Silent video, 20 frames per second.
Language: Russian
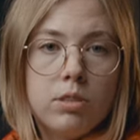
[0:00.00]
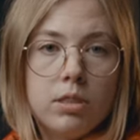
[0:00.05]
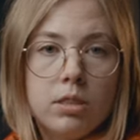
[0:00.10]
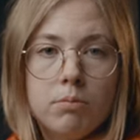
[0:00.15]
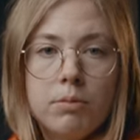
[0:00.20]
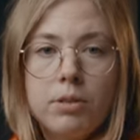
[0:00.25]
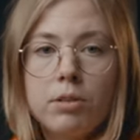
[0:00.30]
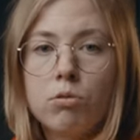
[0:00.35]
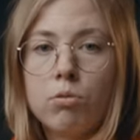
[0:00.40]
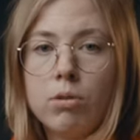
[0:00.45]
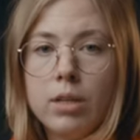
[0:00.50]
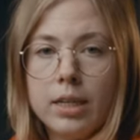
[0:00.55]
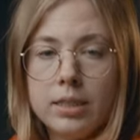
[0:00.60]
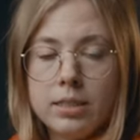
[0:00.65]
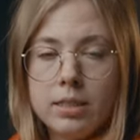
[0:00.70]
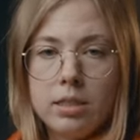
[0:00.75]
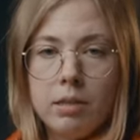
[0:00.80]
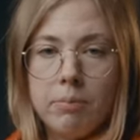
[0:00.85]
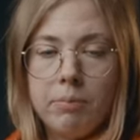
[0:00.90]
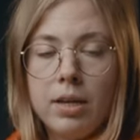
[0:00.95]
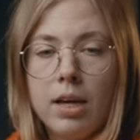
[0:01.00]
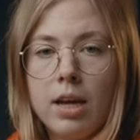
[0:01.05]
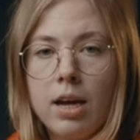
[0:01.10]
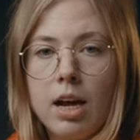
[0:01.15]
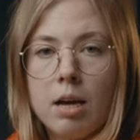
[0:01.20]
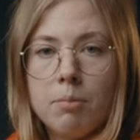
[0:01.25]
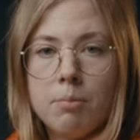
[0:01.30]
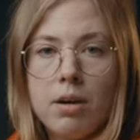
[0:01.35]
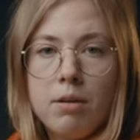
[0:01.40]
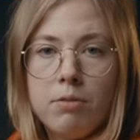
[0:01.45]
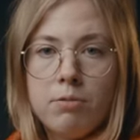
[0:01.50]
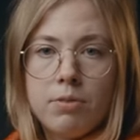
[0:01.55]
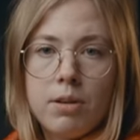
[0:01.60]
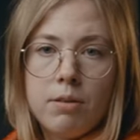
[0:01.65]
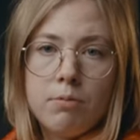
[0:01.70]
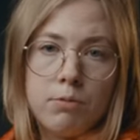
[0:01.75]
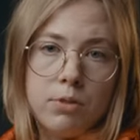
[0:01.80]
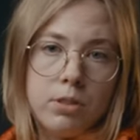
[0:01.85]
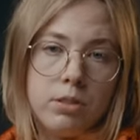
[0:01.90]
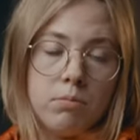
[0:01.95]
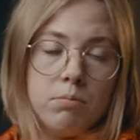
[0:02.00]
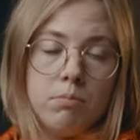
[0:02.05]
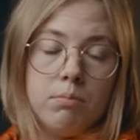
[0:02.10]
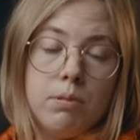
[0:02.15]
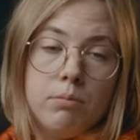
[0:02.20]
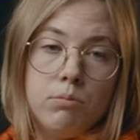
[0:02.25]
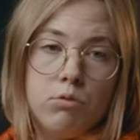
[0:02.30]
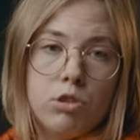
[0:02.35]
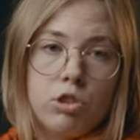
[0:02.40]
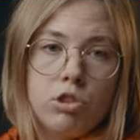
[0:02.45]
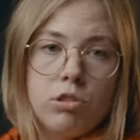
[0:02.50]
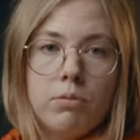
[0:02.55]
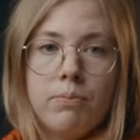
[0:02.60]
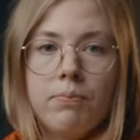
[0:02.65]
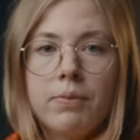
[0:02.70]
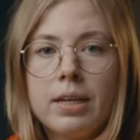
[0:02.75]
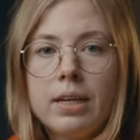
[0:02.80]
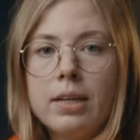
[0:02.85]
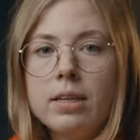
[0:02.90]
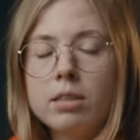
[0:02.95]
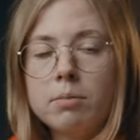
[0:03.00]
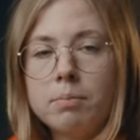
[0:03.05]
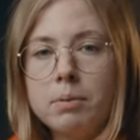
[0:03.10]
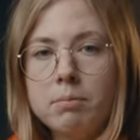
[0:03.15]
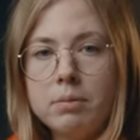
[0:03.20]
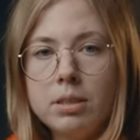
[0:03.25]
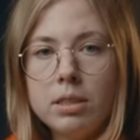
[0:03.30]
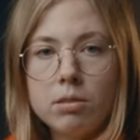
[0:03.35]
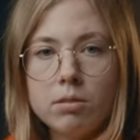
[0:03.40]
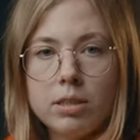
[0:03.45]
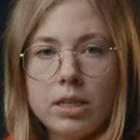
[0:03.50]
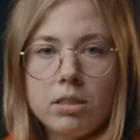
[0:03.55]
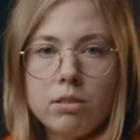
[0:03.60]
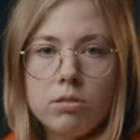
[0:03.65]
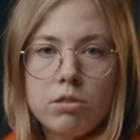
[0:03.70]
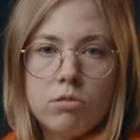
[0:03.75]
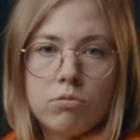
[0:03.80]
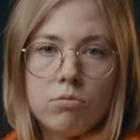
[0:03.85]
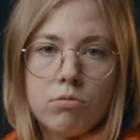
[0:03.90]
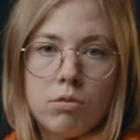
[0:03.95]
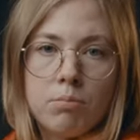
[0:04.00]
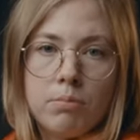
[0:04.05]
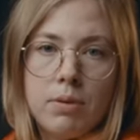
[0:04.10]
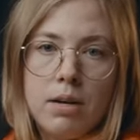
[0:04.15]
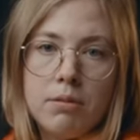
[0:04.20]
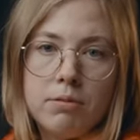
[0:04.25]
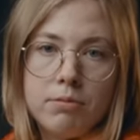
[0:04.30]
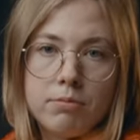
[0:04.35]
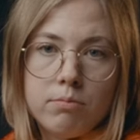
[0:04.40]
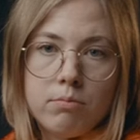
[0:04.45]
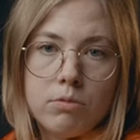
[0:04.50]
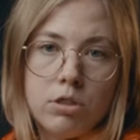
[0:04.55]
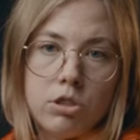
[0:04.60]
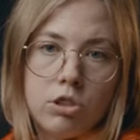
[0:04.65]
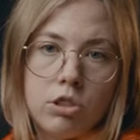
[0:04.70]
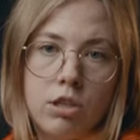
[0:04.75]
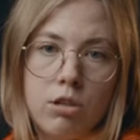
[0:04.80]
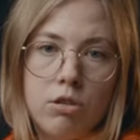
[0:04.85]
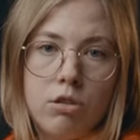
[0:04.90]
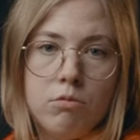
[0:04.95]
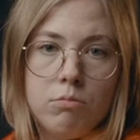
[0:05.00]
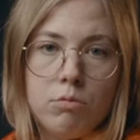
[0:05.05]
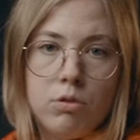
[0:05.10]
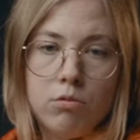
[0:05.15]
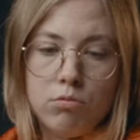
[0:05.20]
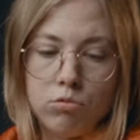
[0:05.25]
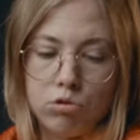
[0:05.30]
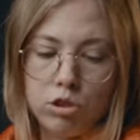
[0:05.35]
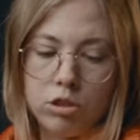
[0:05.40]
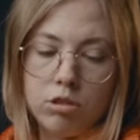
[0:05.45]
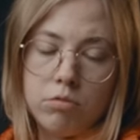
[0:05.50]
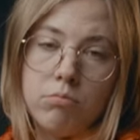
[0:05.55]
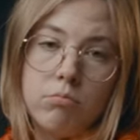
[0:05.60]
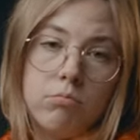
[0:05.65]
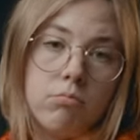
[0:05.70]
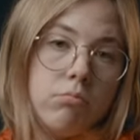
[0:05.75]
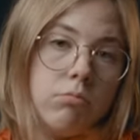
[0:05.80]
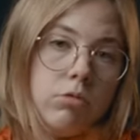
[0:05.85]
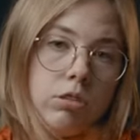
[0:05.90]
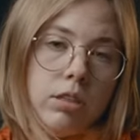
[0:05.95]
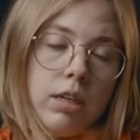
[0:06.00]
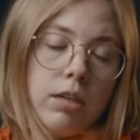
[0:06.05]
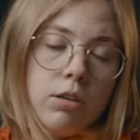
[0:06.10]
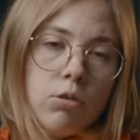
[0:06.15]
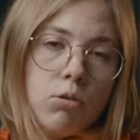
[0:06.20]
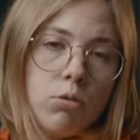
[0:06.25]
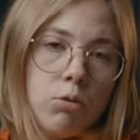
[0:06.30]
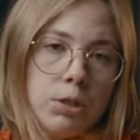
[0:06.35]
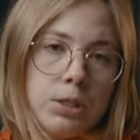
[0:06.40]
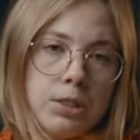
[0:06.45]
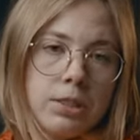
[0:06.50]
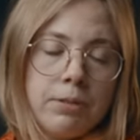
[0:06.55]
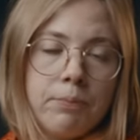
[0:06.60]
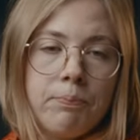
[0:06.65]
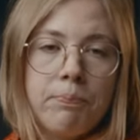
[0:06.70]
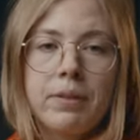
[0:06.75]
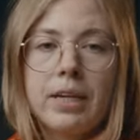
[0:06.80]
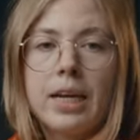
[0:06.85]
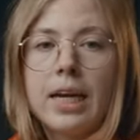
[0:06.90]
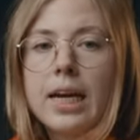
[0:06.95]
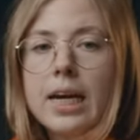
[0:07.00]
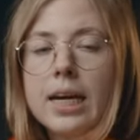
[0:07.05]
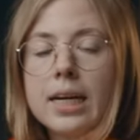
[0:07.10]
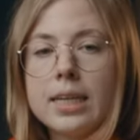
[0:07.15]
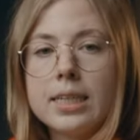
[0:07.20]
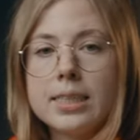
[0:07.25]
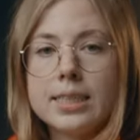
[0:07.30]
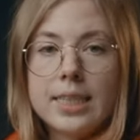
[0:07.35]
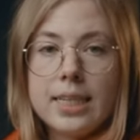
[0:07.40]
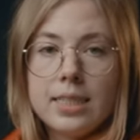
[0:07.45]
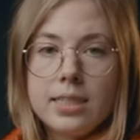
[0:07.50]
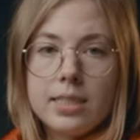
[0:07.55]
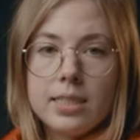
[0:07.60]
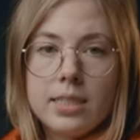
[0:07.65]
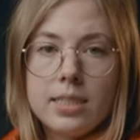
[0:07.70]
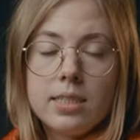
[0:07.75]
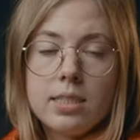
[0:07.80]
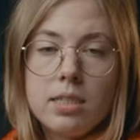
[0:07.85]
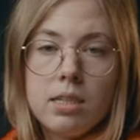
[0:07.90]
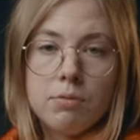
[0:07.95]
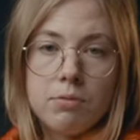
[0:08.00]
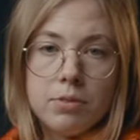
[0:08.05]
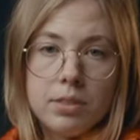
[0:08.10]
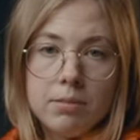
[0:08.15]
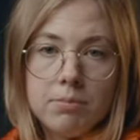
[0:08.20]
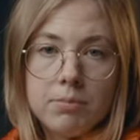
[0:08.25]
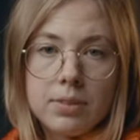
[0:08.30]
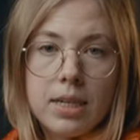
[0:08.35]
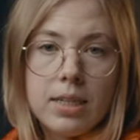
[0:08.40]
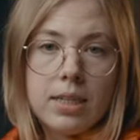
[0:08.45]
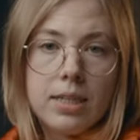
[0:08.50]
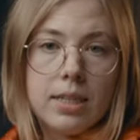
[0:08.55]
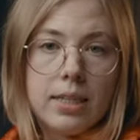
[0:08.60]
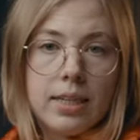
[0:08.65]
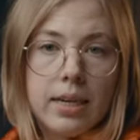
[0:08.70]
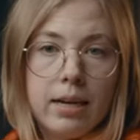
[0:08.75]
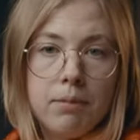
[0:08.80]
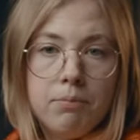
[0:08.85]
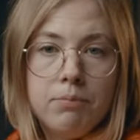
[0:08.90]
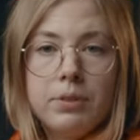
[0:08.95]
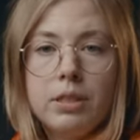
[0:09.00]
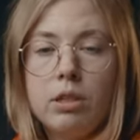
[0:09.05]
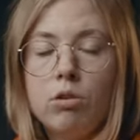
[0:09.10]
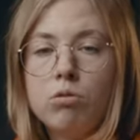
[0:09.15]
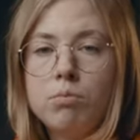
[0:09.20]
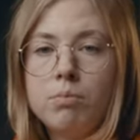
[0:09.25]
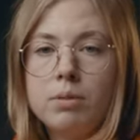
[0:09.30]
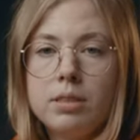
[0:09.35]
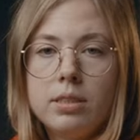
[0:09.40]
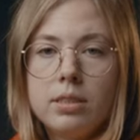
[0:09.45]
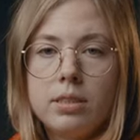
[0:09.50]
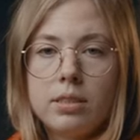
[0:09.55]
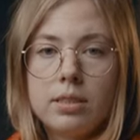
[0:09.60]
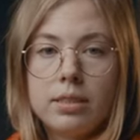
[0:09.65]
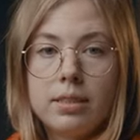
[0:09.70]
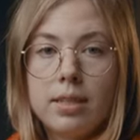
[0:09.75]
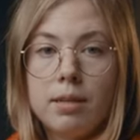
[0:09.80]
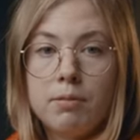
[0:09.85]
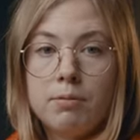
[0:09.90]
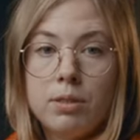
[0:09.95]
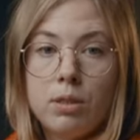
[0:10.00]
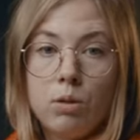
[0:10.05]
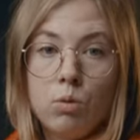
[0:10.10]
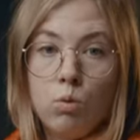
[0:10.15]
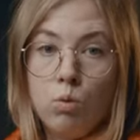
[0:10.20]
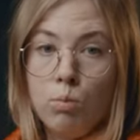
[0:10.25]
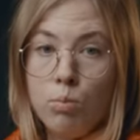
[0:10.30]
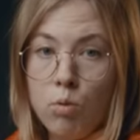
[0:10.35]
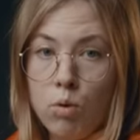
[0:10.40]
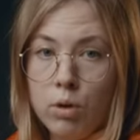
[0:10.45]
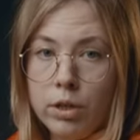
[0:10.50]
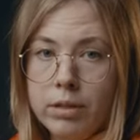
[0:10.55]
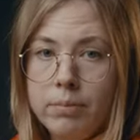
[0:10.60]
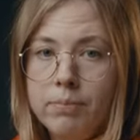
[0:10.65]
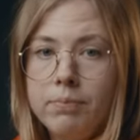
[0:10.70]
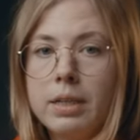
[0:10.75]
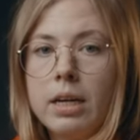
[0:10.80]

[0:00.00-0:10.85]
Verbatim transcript: терморегуляцией, а баф вам в этом поможет. Например, я натянула баф на шею, и мне уже не так холодно. Кстати, если вы, как и я, не любите головные уборы,